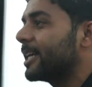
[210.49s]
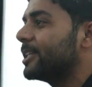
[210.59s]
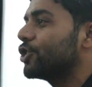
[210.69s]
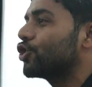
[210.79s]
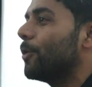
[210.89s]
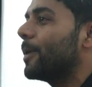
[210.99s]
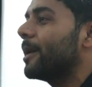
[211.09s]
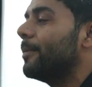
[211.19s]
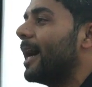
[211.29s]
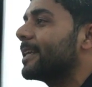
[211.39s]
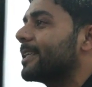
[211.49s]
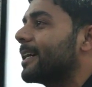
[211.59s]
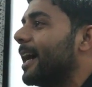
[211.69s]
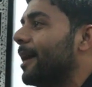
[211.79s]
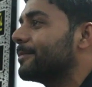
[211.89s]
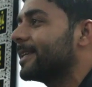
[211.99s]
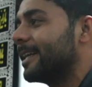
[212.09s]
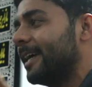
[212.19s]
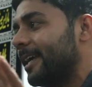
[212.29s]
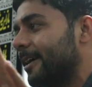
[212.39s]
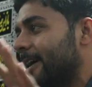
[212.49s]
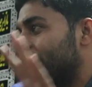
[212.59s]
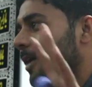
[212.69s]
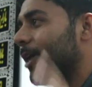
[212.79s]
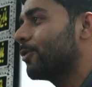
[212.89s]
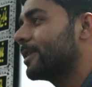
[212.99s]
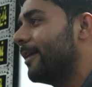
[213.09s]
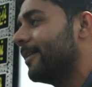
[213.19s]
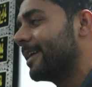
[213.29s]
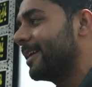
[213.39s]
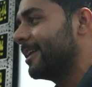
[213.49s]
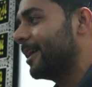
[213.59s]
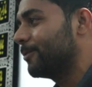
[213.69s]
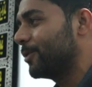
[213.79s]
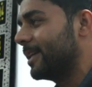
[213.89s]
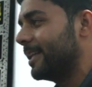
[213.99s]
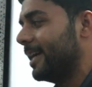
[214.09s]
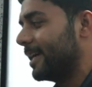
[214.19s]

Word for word: कि जिसके ऊपर हम आज तक गामजन हैं वाखरुदावान अलहमदिल्ला